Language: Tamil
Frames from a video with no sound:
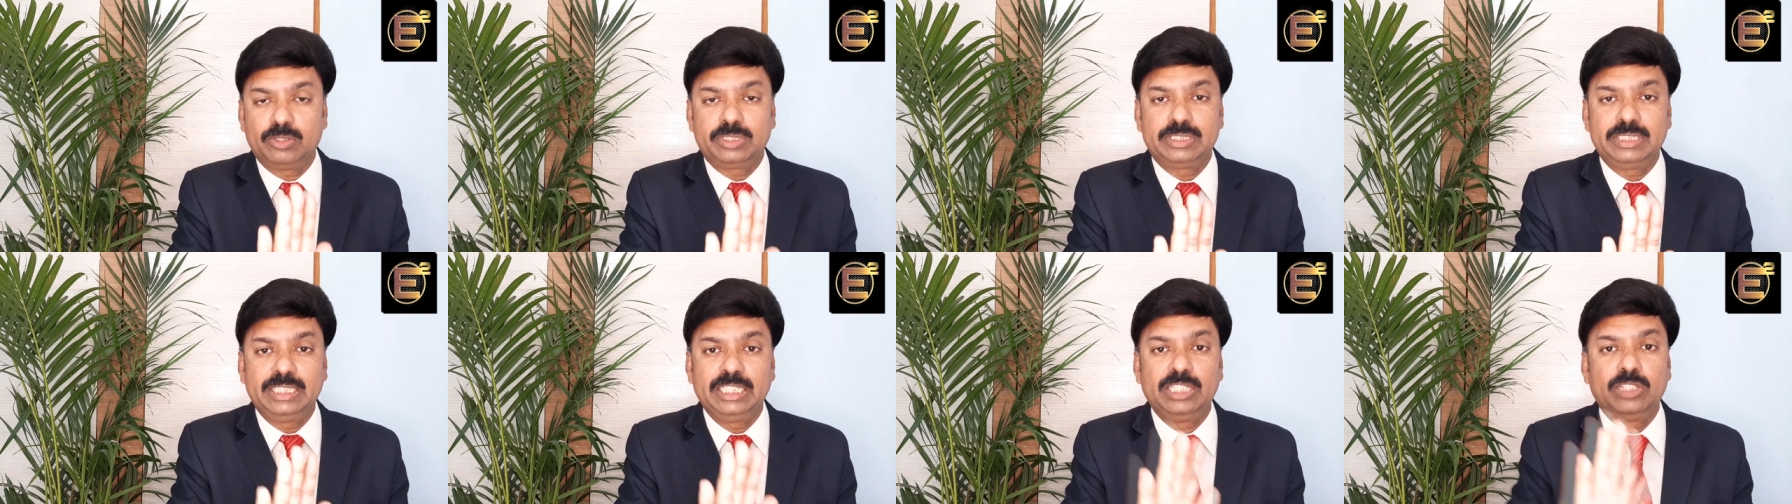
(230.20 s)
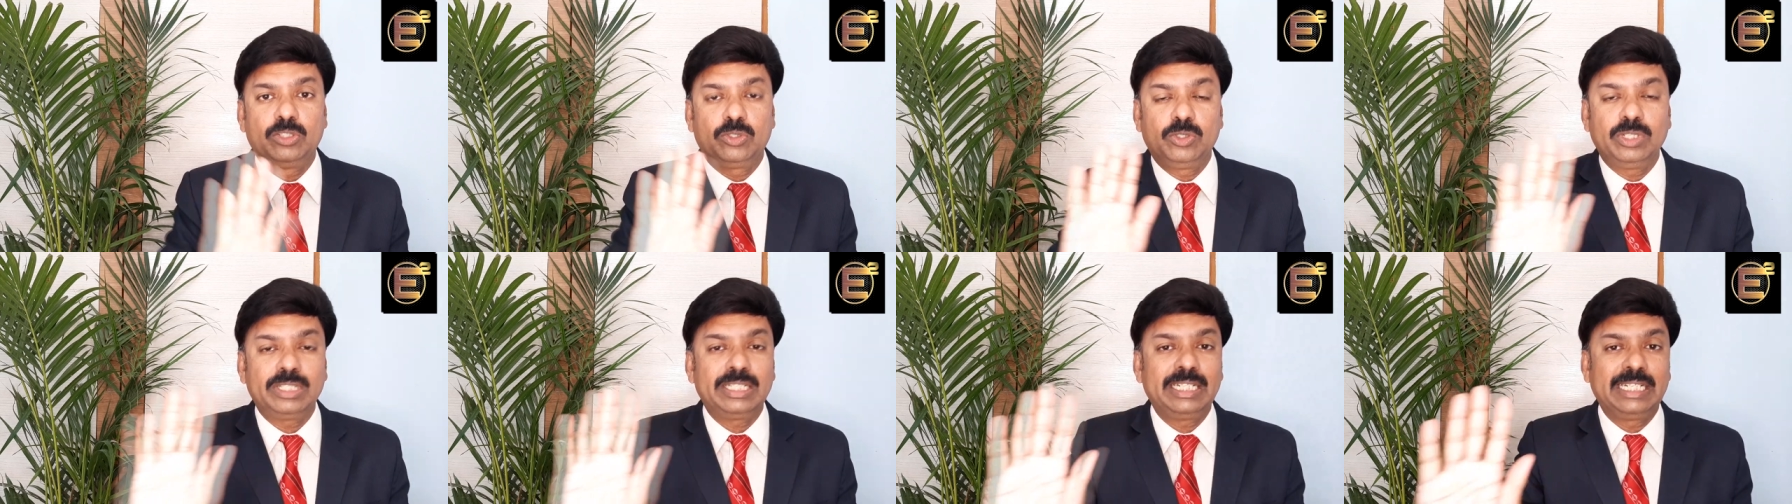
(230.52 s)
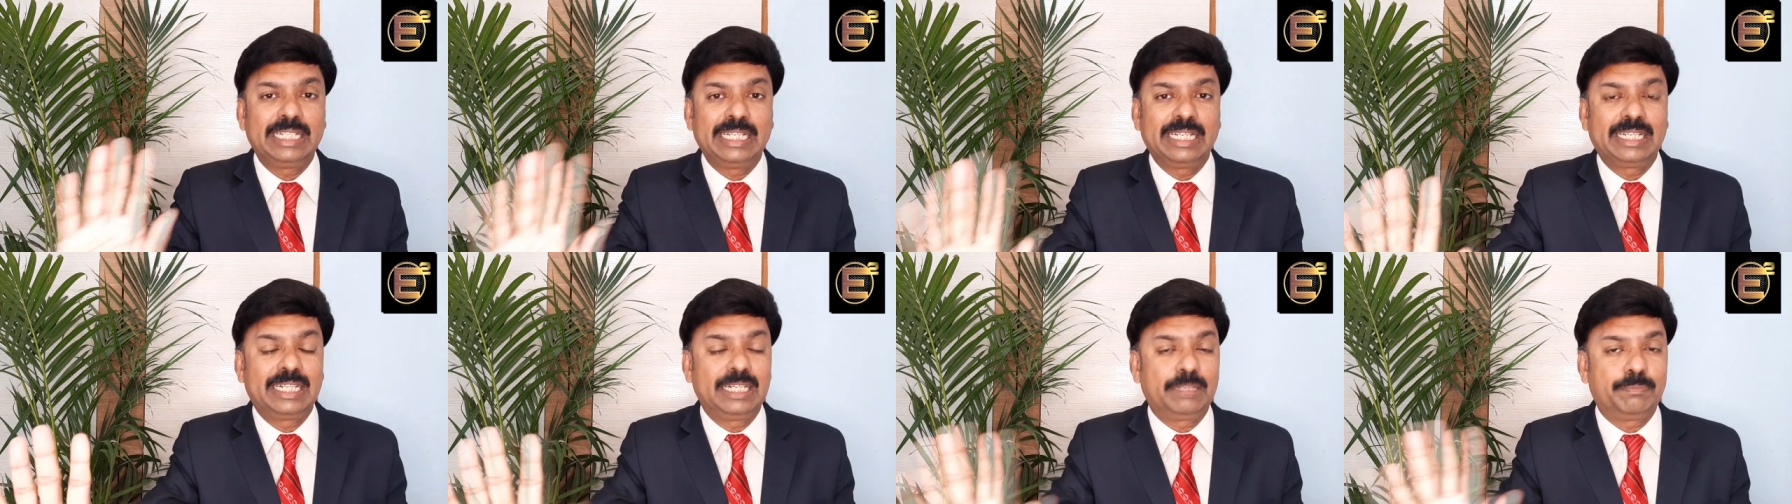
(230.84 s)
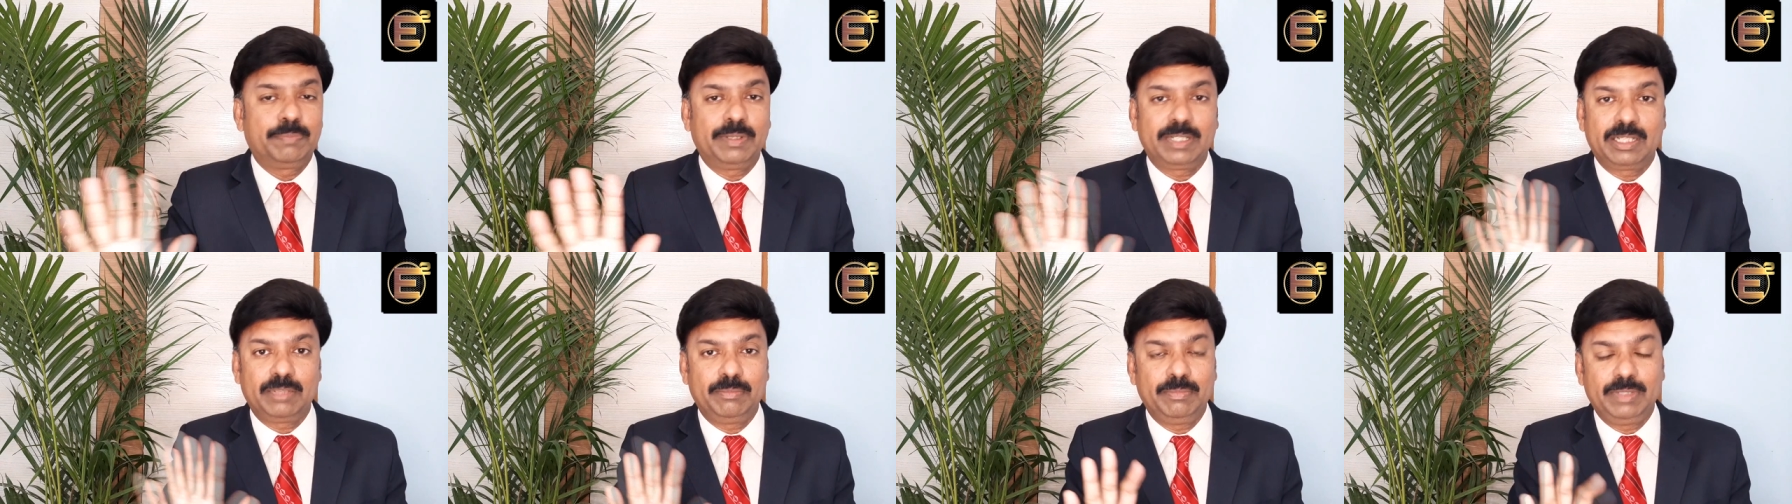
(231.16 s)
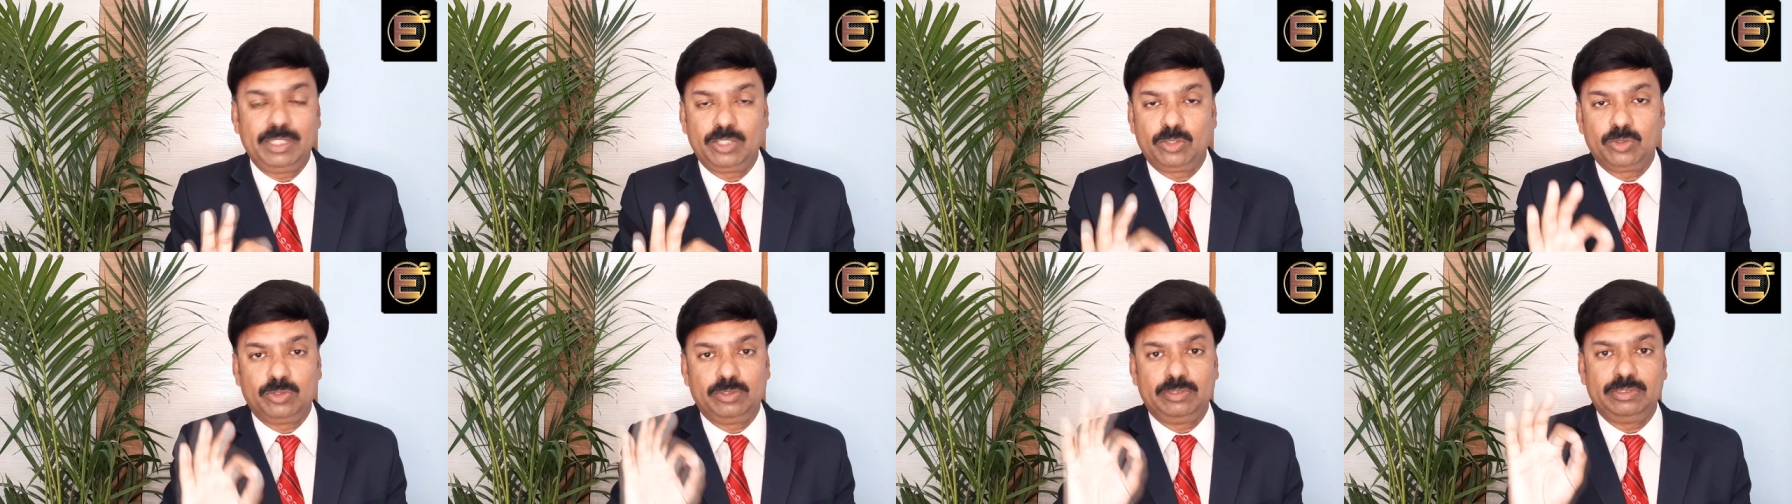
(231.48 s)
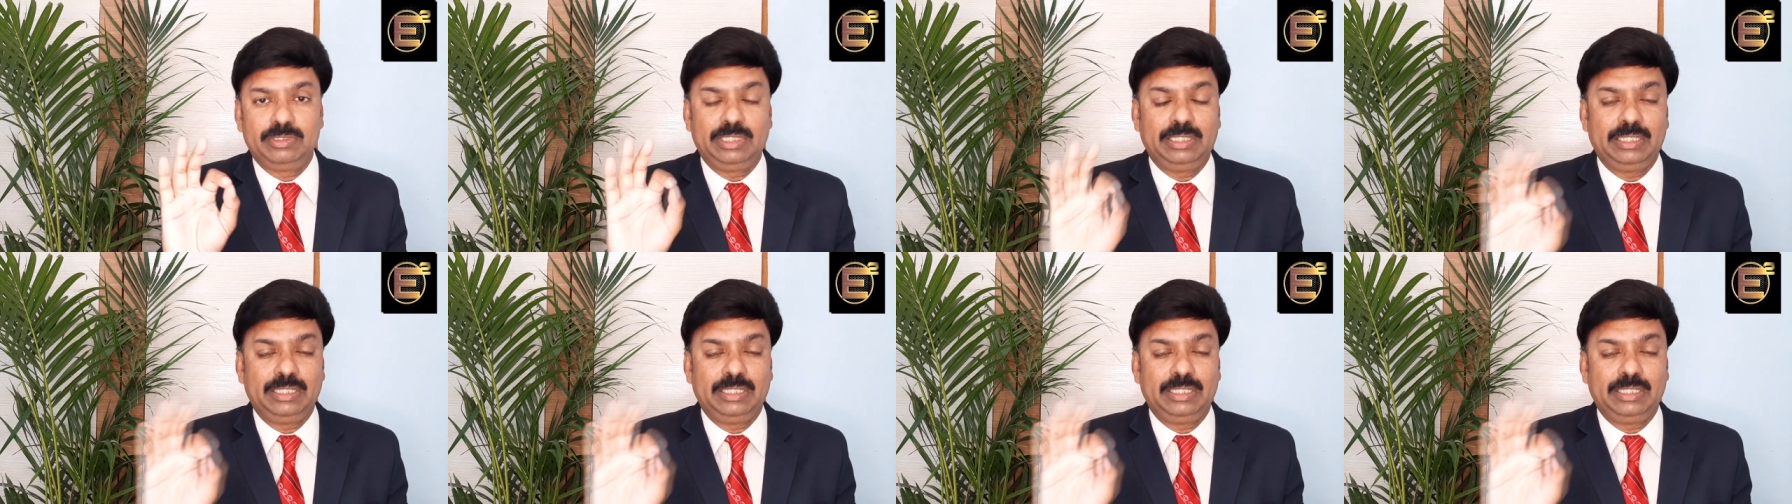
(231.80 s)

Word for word: கொஸ்டின் இருக்கும் அதை நீங்கள் கிளிக் பண்ணுற மாதிரி இருக்கும்